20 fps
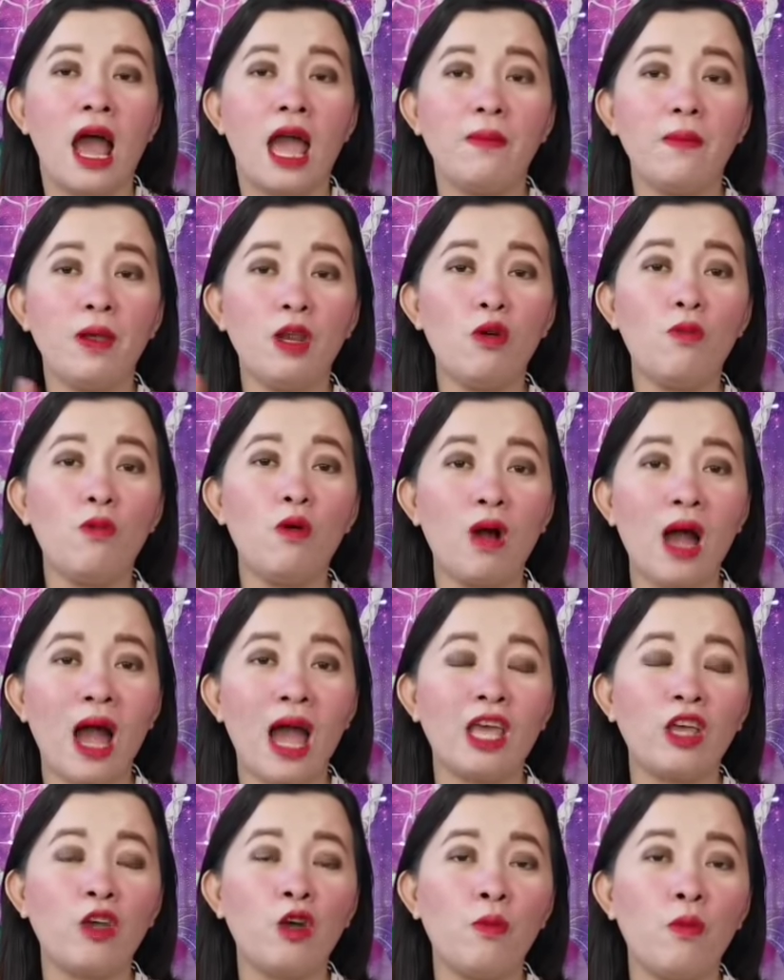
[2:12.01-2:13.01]
ay
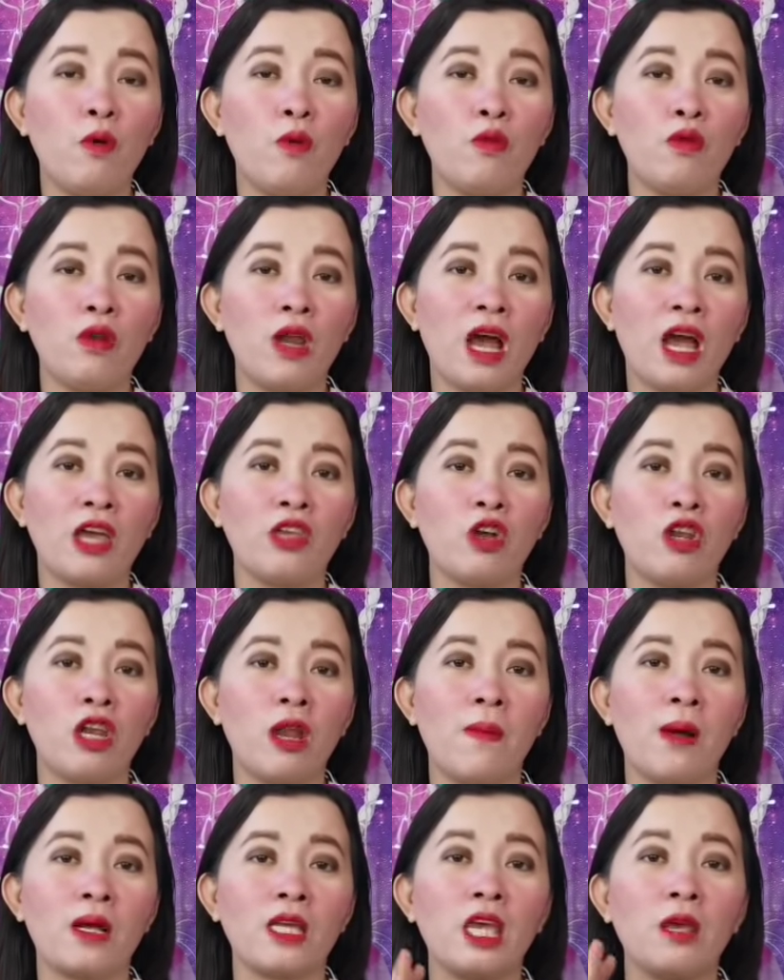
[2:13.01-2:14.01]
minumukahi ko po muna kayo
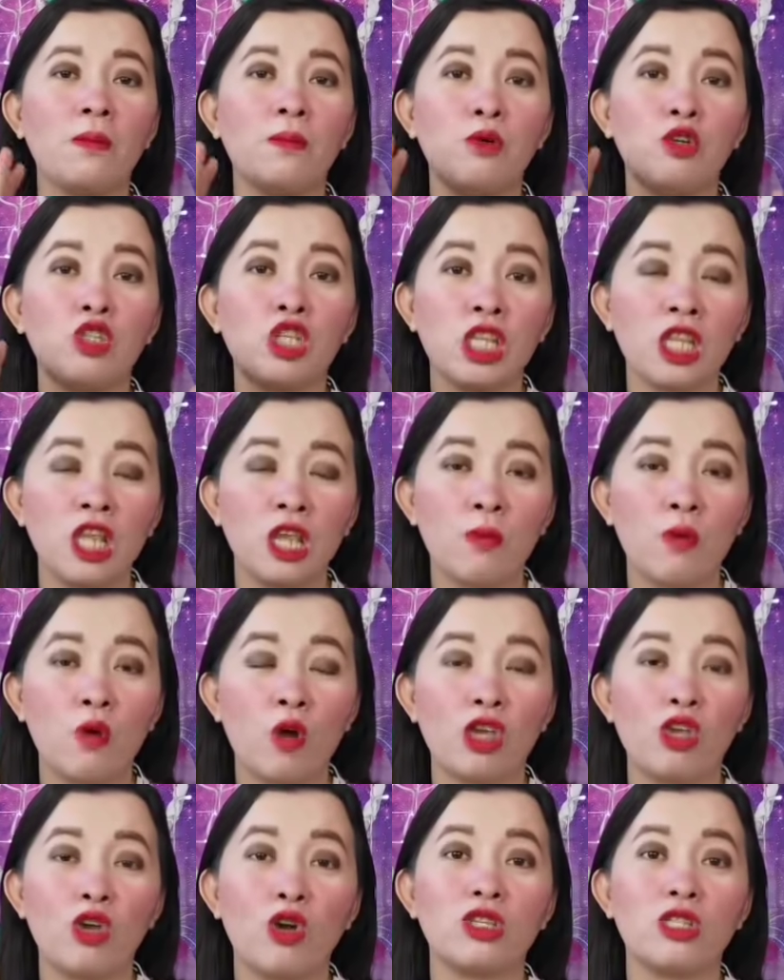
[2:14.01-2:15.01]
na maging
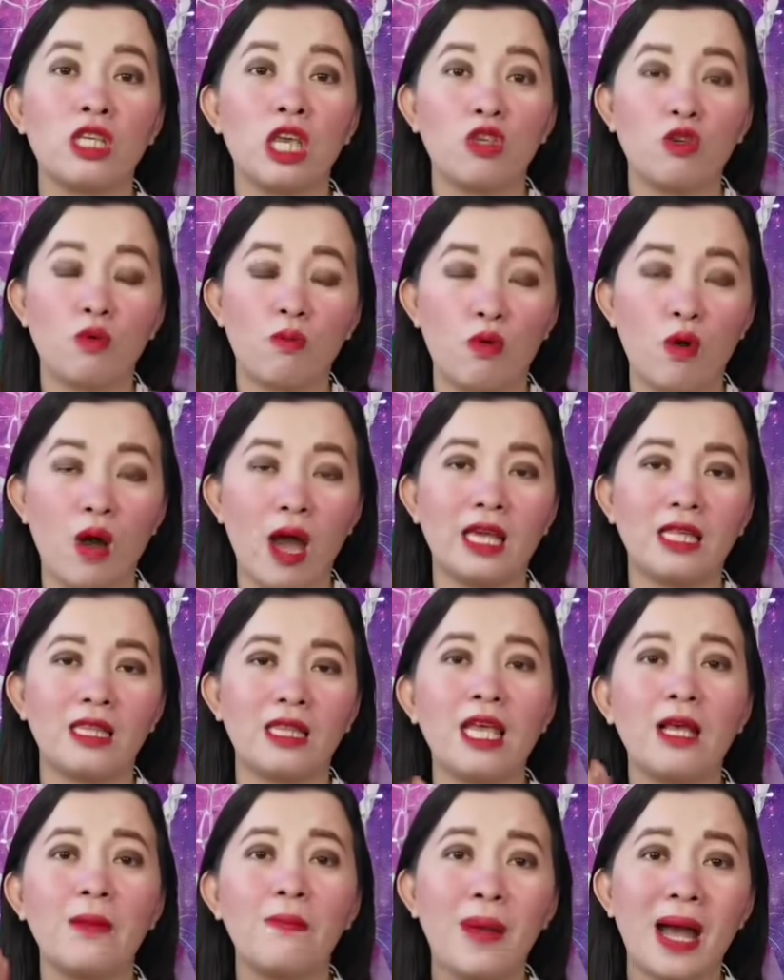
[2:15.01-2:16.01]
positibo kayo sa inyong buhay.
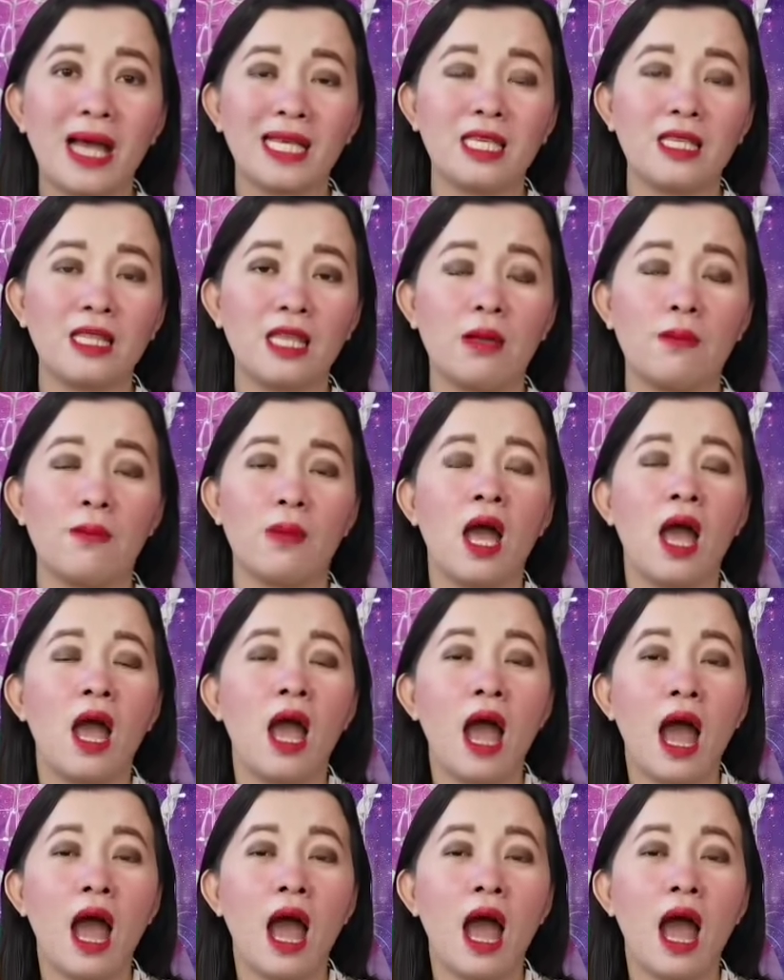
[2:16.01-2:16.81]
Think positive.